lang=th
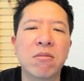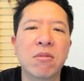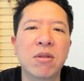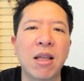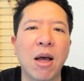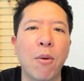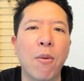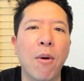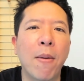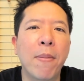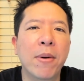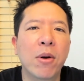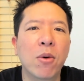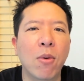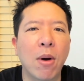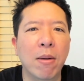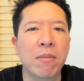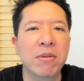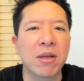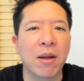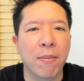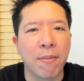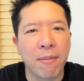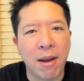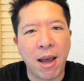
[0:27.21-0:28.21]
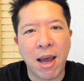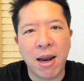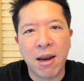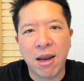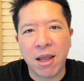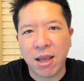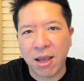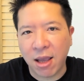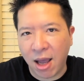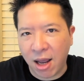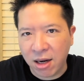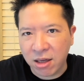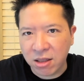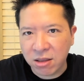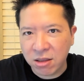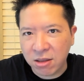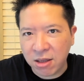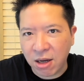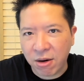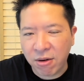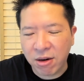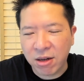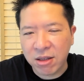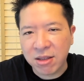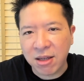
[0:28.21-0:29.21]
แต่ว่าเป็นความสามารถในการเจ
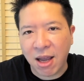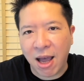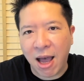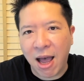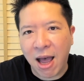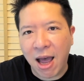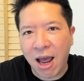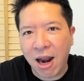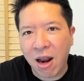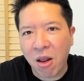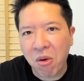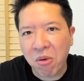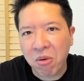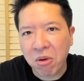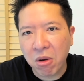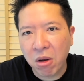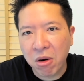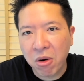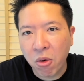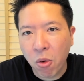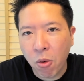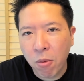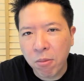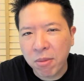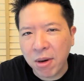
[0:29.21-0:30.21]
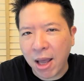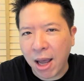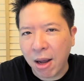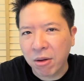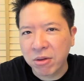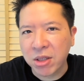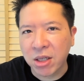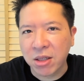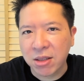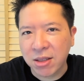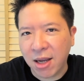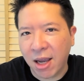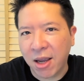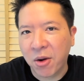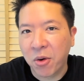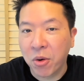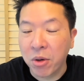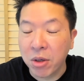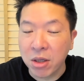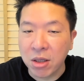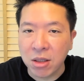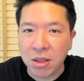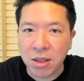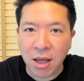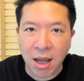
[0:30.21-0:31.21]
รจาแล้วก็โน้มน้าวจิตใจคน
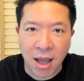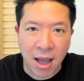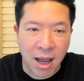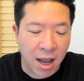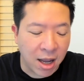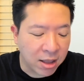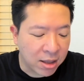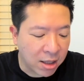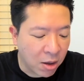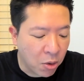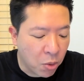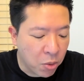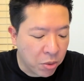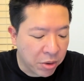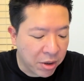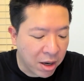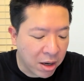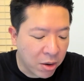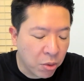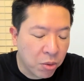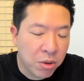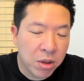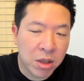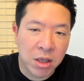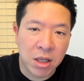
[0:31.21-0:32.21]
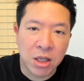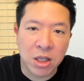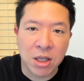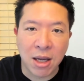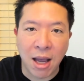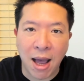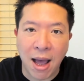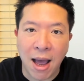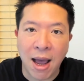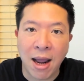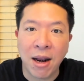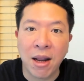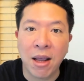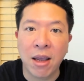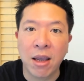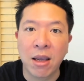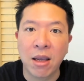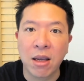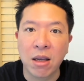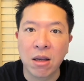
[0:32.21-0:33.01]
อื่นต่างหากถ้าคุณเรียนรู้เรื่องนี้ช้าใน